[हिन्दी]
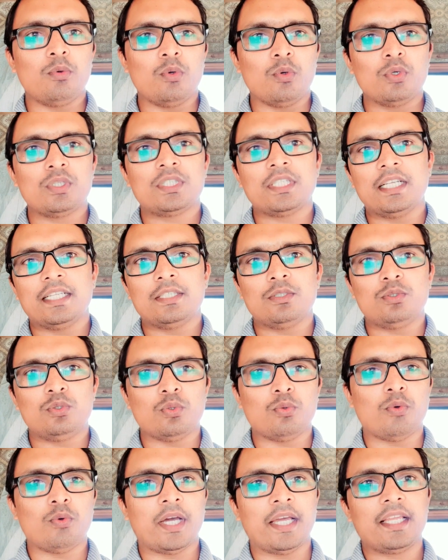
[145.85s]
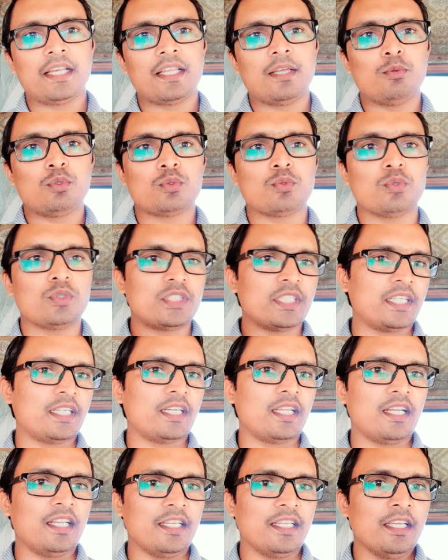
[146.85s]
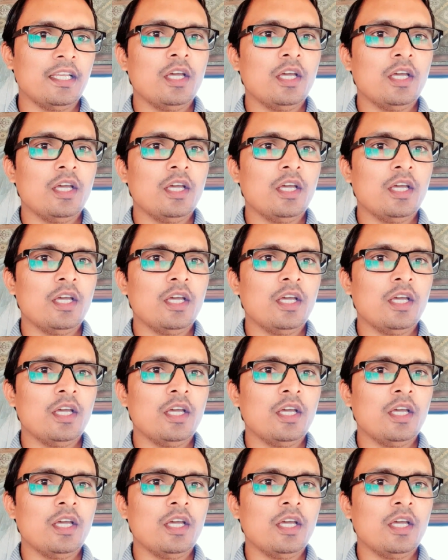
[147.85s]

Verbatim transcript: लोड सेल की जो वायर है उसको चेक कर लें